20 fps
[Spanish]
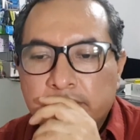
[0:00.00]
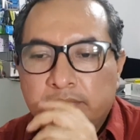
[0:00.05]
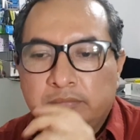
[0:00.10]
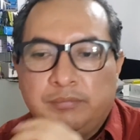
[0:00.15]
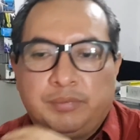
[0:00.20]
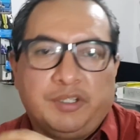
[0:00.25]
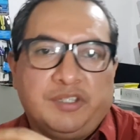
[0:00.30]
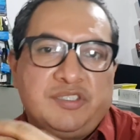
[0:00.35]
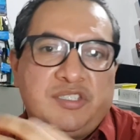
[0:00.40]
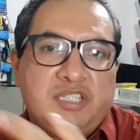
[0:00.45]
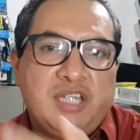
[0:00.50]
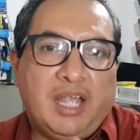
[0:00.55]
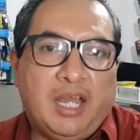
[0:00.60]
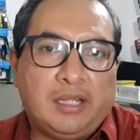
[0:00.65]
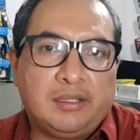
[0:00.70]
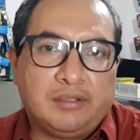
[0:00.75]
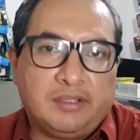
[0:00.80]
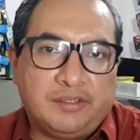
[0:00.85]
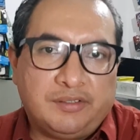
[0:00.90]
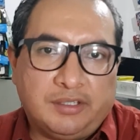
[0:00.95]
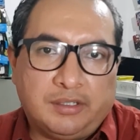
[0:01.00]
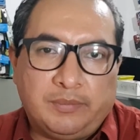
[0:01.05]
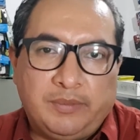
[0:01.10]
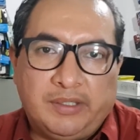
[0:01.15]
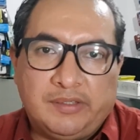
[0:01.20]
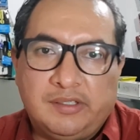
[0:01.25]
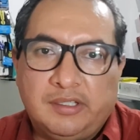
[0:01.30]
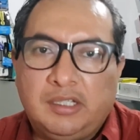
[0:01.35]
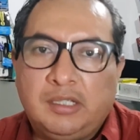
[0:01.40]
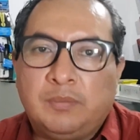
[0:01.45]
pues ya no le servía
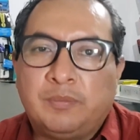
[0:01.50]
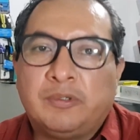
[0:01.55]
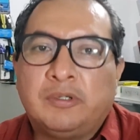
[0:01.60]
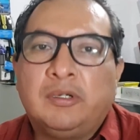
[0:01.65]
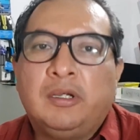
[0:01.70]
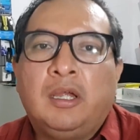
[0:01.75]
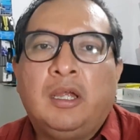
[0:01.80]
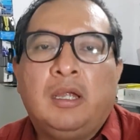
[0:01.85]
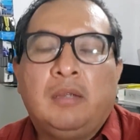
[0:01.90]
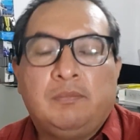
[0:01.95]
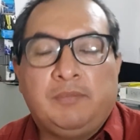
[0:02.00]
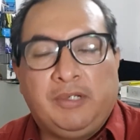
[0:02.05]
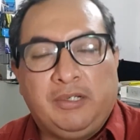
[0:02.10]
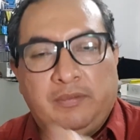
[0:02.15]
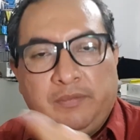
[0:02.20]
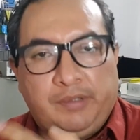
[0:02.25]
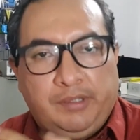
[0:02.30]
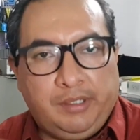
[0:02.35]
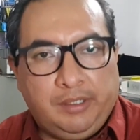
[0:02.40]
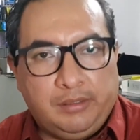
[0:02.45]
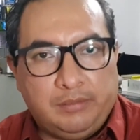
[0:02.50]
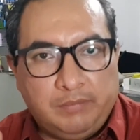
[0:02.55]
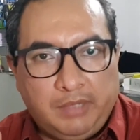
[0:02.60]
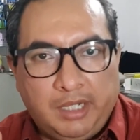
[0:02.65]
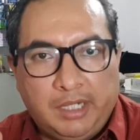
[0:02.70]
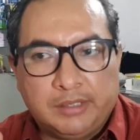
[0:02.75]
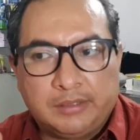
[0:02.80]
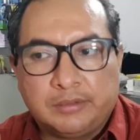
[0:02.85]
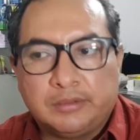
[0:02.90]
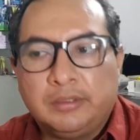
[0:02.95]
ese equipo, me lo vendieron
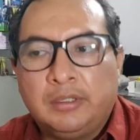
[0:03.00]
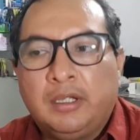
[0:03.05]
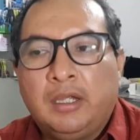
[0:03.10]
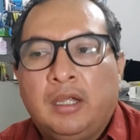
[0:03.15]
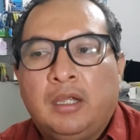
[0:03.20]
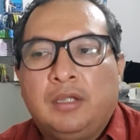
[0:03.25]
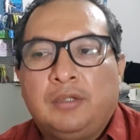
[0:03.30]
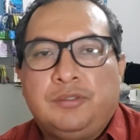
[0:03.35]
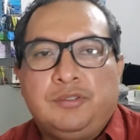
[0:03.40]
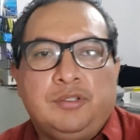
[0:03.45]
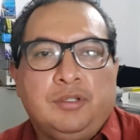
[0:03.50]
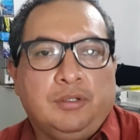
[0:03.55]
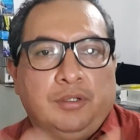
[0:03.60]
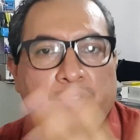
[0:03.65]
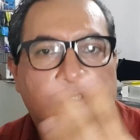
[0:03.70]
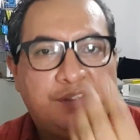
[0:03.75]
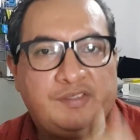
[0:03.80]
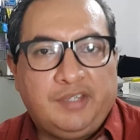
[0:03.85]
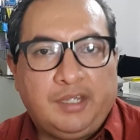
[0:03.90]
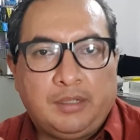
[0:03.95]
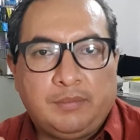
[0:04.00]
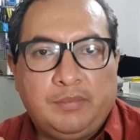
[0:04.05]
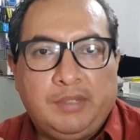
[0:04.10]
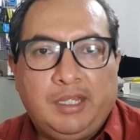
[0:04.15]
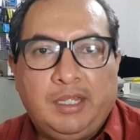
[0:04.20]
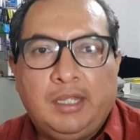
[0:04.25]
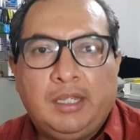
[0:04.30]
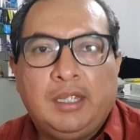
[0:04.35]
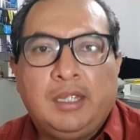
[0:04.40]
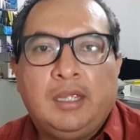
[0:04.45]
barato, yo lo
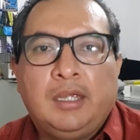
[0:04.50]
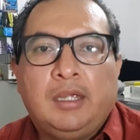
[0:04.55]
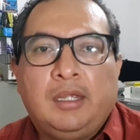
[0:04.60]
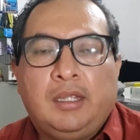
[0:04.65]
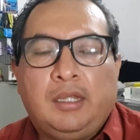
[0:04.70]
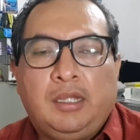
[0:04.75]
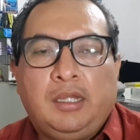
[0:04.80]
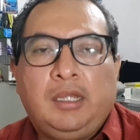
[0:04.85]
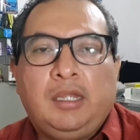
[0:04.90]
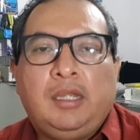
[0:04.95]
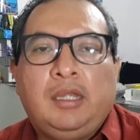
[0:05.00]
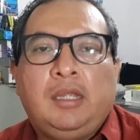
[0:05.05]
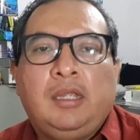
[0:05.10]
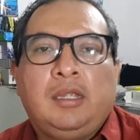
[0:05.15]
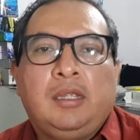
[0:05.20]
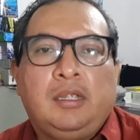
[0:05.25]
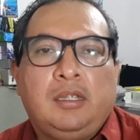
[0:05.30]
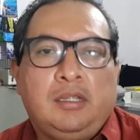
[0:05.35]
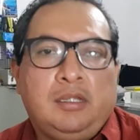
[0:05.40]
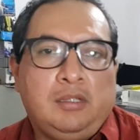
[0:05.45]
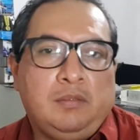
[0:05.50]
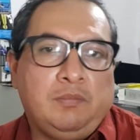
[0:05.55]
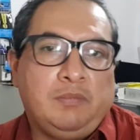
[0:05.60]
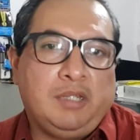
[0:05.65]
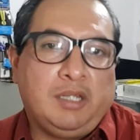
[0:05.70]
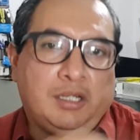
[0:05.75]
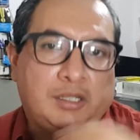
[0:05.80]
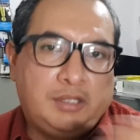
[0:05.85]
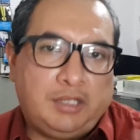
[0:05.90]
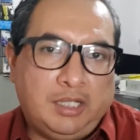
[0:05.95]
desarmé y
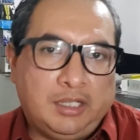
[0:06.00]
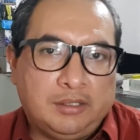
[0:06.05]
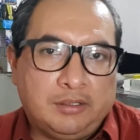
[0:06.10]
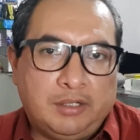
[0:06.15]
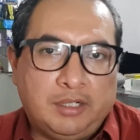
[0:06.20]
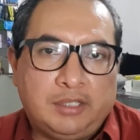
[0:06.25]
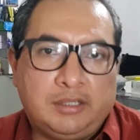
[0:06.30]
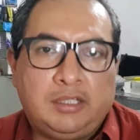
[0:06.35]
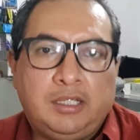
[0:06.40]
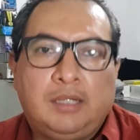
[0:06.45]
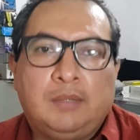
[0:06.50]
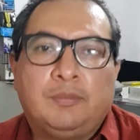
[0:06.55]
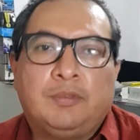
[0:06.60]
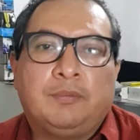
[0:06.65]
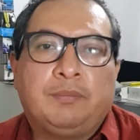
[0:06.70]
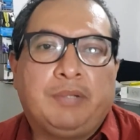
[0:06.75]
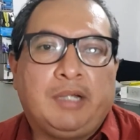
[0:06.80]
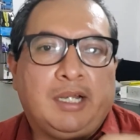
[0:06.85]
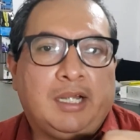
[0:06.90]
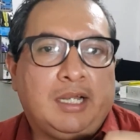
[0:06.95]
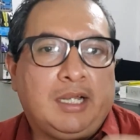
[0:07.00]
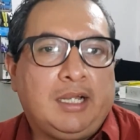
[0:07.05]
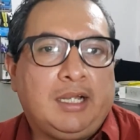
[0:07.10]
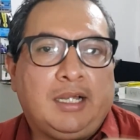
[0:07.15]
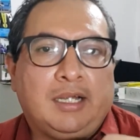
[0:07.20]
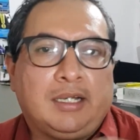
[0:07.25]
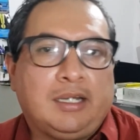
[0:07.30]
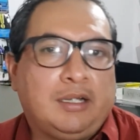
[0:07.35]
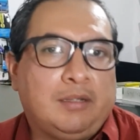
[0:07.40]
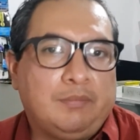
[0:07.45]
invirtiéndole tiempo
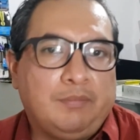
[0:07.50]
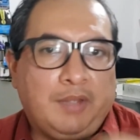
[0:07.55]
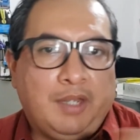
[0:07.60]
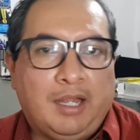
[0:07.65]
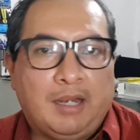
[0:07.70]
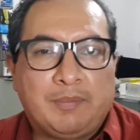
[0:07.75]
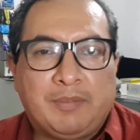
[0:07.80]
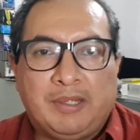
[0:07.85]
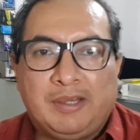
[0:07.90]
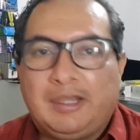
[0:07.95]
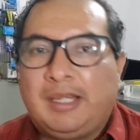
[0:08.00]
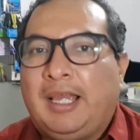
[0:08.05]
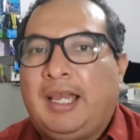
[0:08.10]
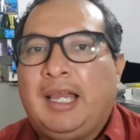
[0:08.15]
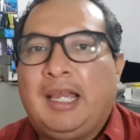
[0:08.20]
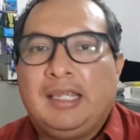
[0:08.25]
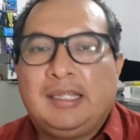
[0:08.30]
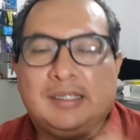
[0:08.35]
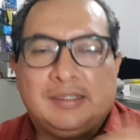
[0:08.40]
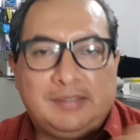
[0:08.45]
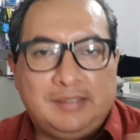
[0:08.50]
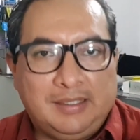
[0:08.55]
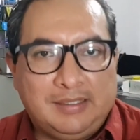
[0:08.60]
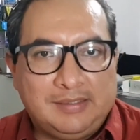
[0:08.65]
para cambiar pantallas y